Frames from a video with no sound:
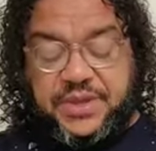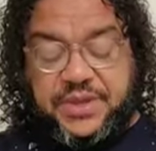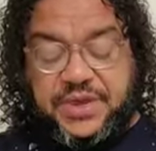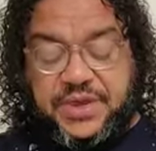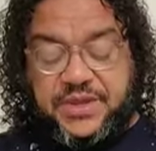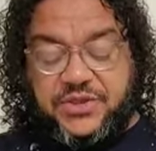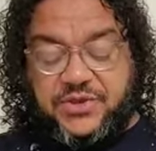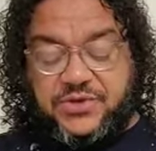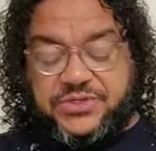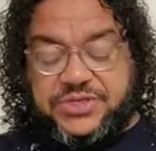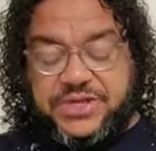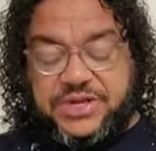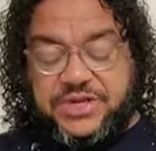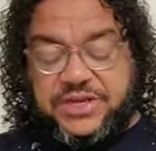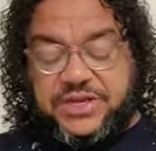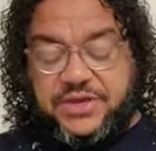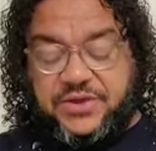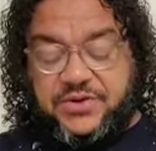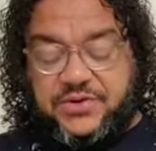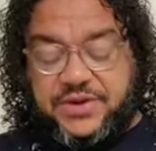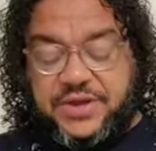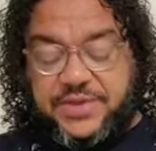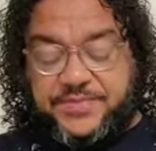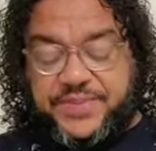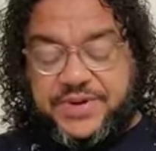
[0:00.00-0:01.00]
Ellos
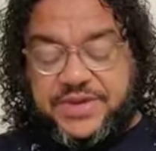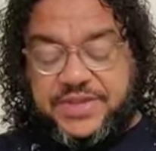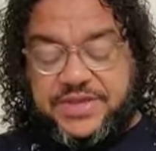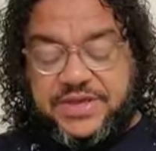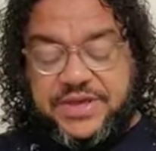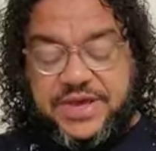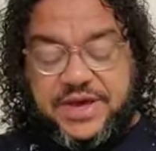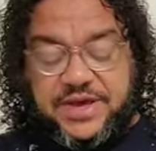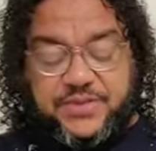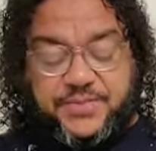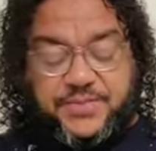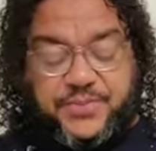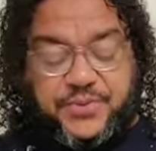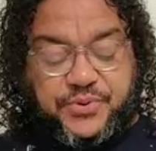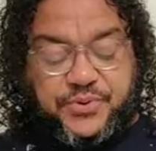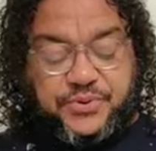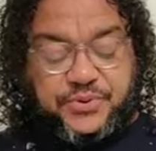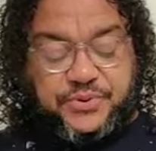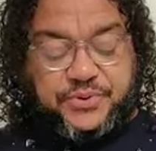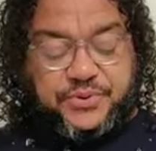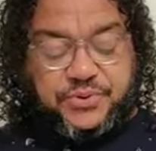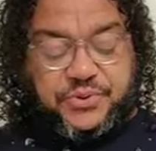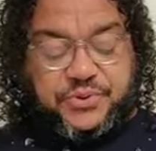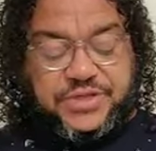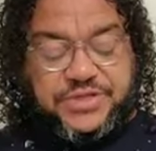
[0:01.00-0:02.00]
salieron a predicar
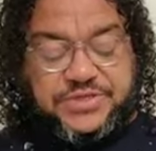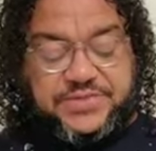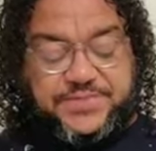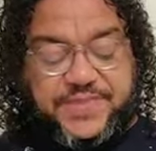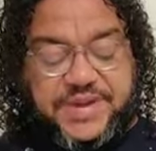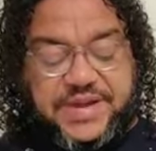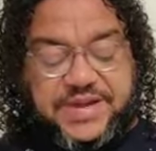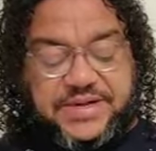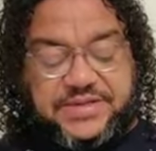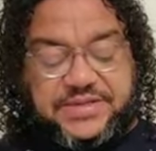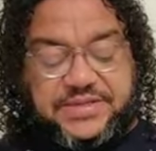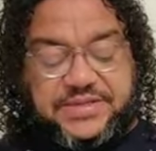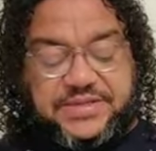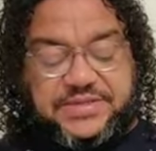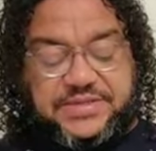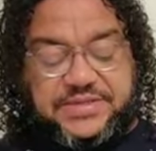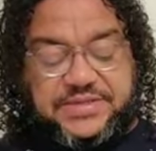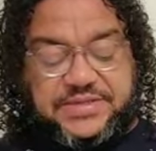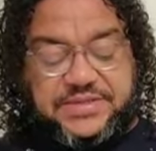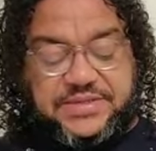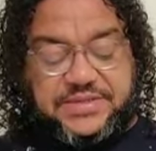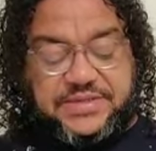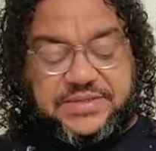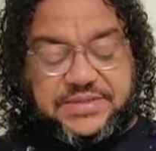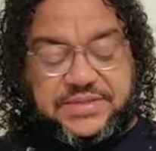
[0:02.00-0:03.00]
por todas
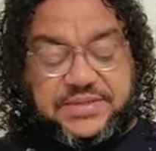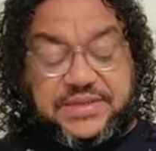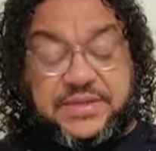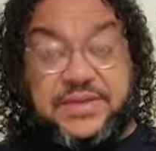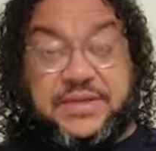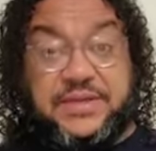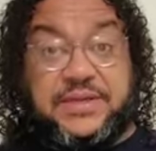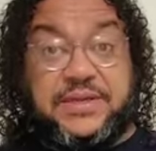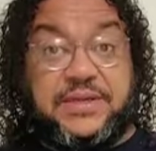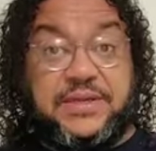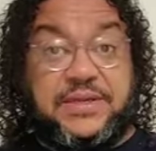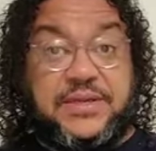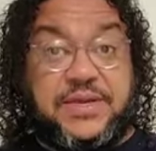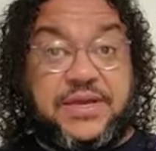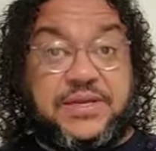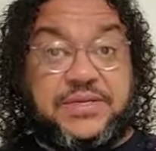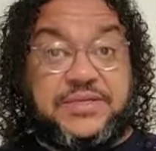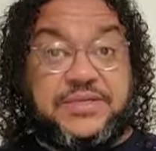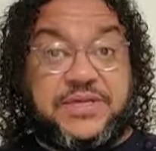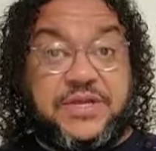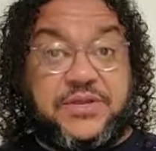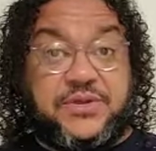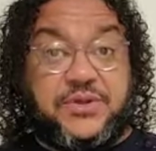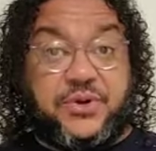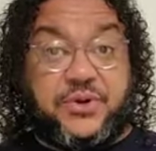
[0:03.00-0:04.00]
partes y el
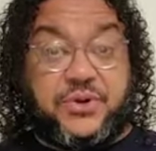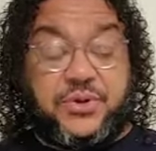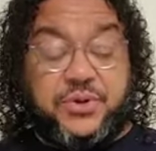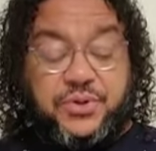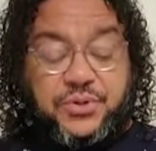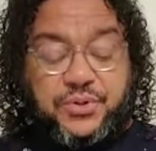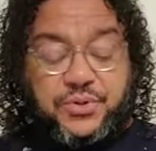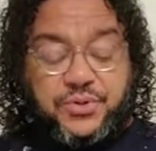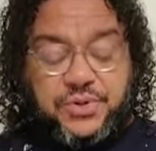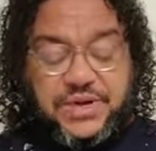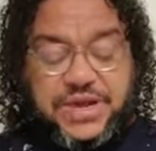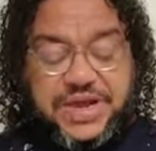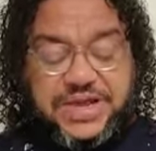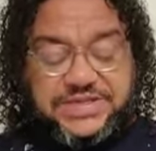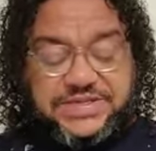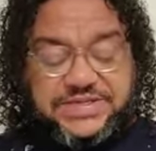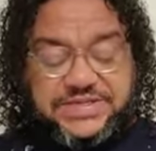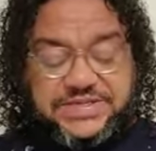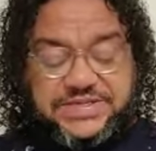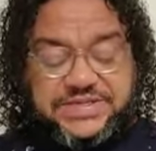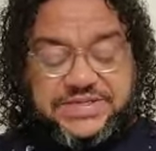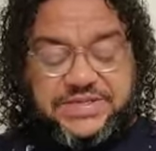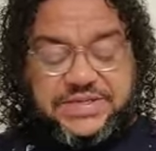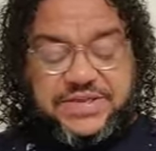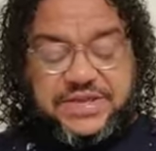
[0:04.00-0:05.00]
Señor lo
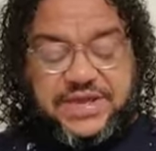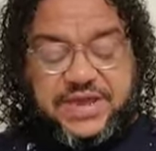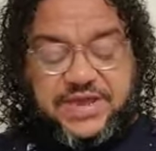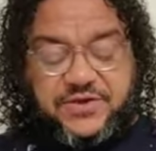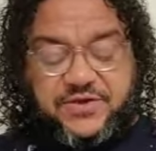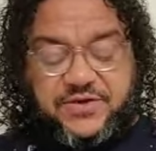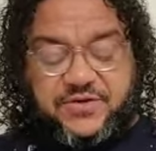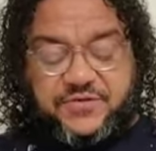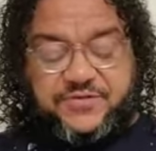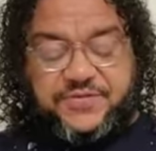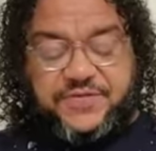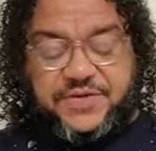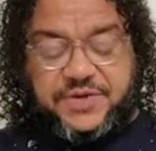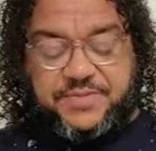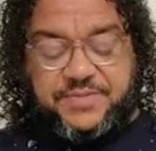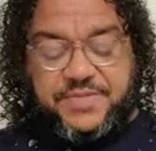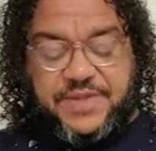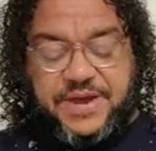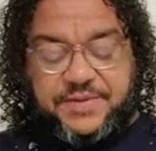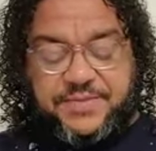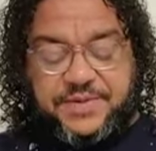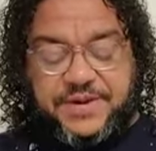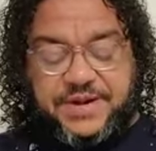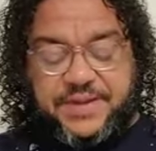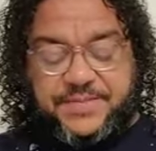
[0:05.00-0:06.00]
asistía y
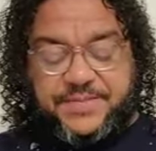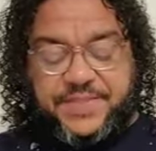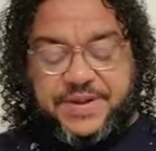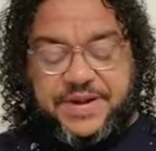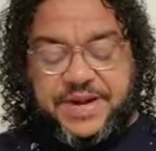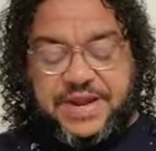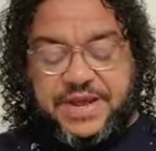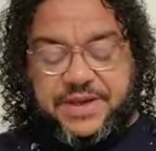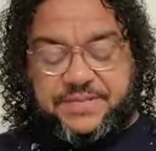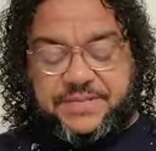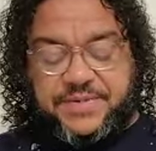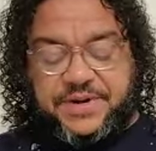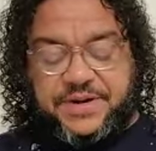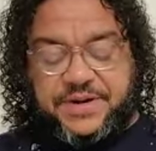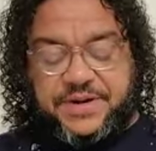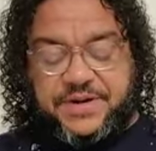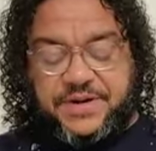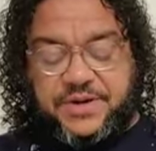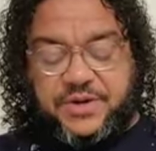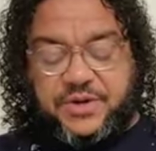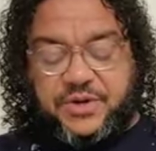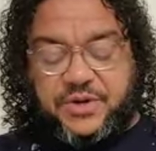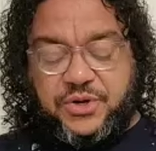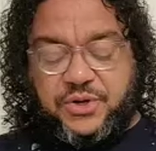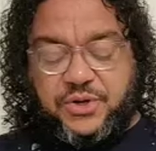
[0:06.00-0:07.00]
confirmaba la
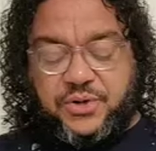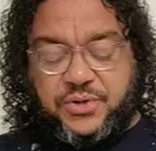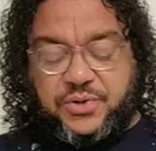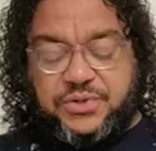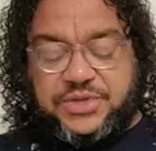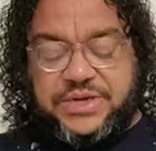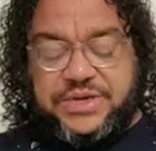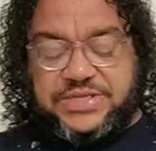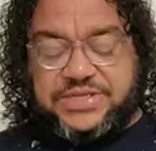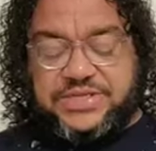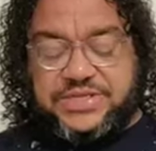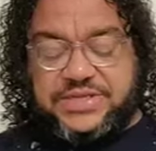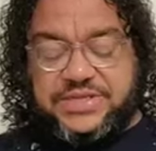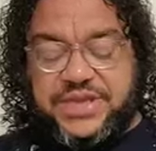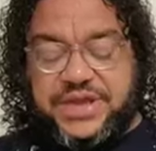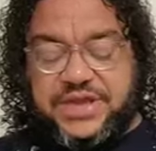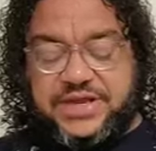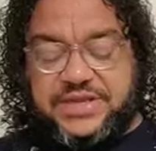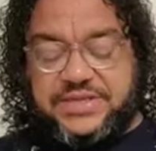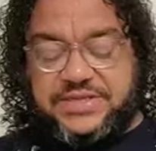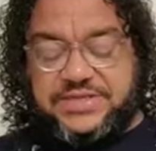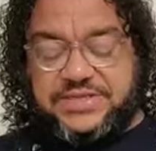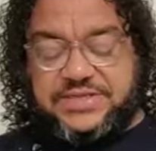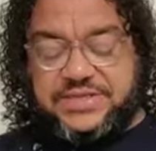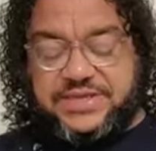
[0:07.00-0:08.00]
palabra con las
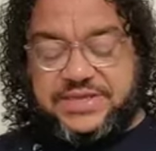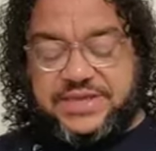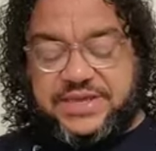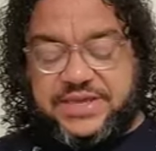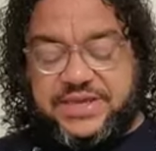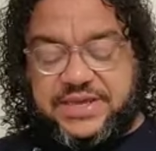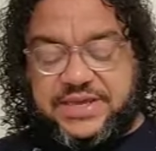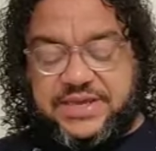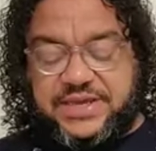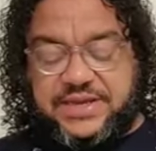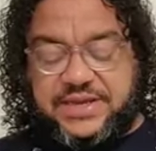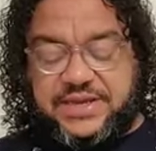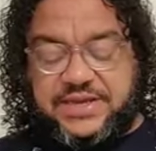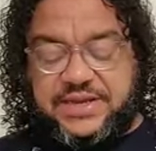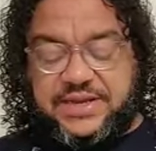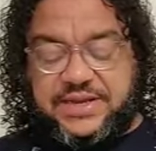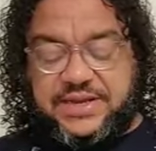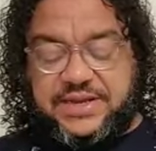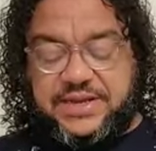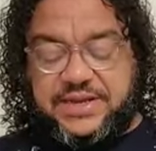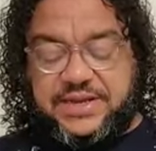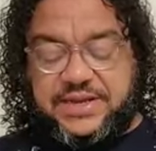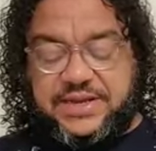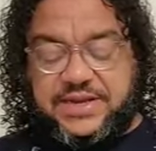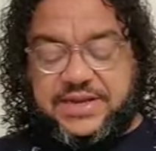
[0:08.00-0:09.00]
señales que
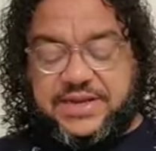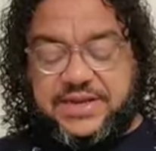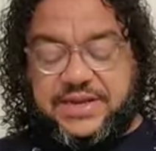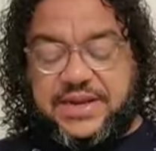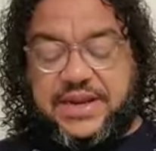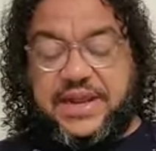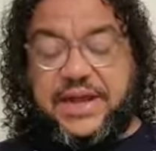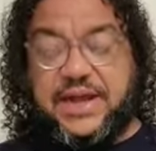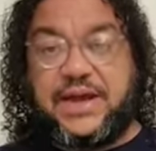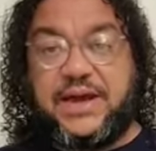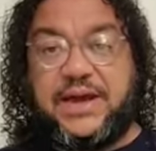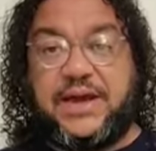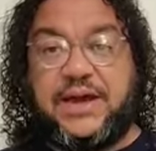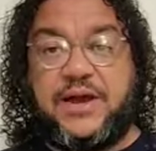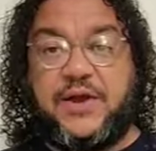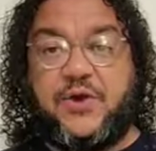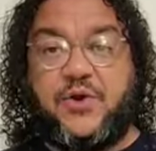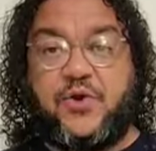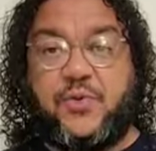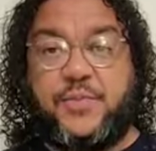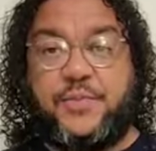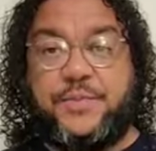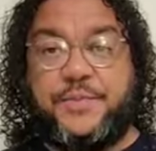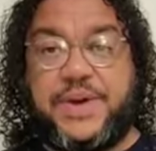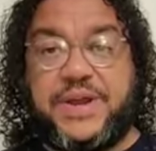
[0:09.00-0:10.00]
la
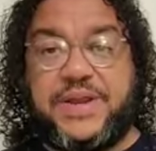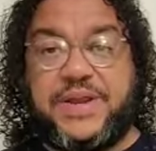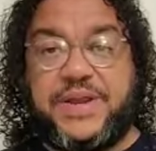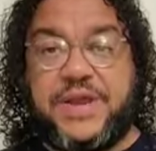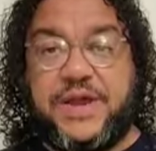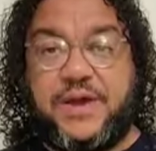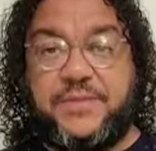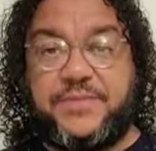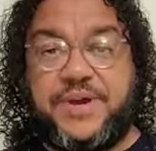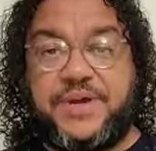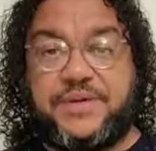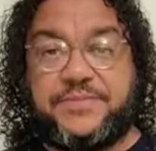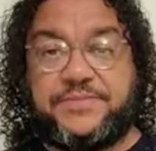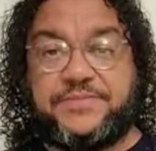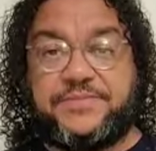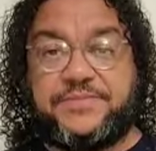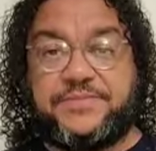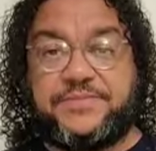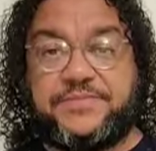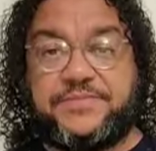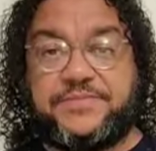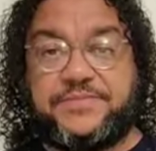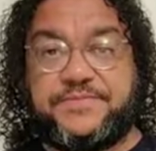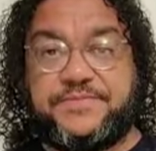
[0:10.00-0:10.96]
acompañaban